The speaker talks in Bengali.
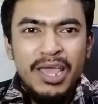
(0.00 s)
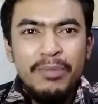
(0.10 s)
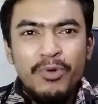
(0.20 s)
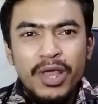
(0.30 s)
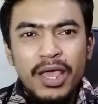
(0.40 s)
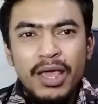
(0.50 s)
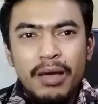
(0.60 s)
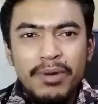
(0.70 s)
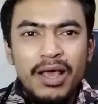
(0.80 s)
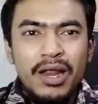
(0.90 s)
এরপরে
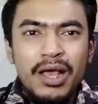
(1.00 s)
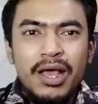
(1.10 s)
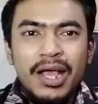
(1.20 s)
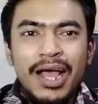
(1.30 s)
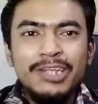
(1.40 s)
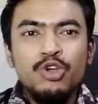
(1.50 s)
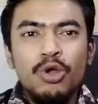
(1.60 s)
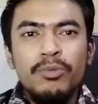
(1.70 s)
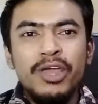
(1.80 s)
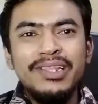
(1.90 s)
আপনার
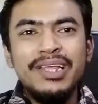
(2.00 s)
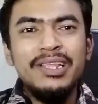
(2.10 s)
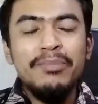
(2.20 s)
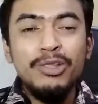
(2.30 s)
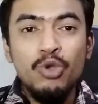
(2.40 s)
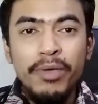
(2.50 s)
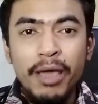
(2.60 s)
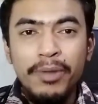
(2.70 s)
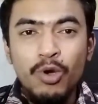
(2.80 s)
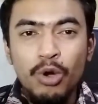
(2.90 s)
কাজকর্ম ইত্যাদির মাধ্যমে
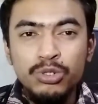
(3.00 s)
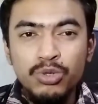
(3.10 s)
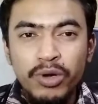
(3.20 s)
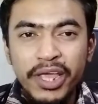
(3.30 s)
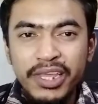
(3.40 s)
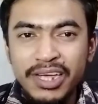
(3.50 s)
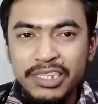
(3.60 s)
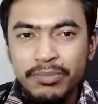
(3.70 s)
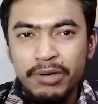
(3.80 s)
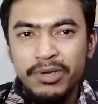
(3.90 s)
আপনি কন্ট্রোলে নিয়ে
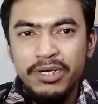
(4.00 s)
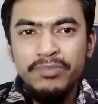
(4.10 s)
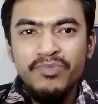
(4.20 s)
আসতে পারবেন